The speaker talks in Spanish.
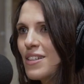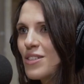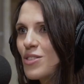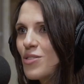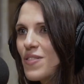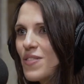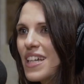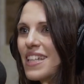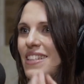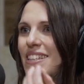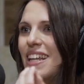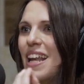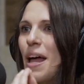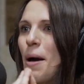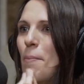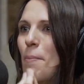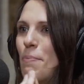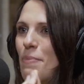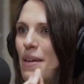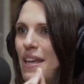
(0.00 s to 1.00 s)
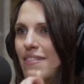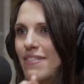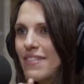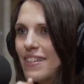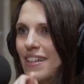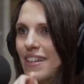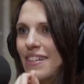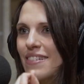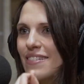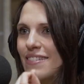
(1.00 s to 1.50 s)
tú fíjate el
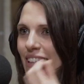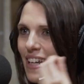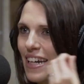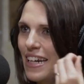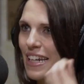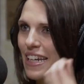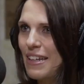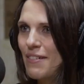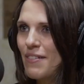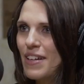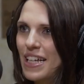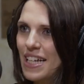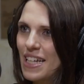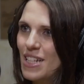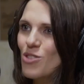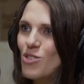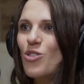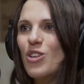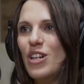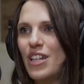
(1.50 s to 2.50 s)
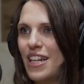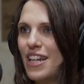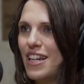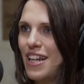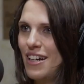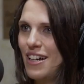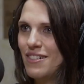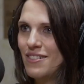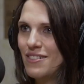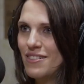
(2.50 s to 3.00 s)
ambiente terrible que eso
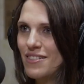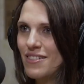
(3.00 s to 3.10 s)
genera.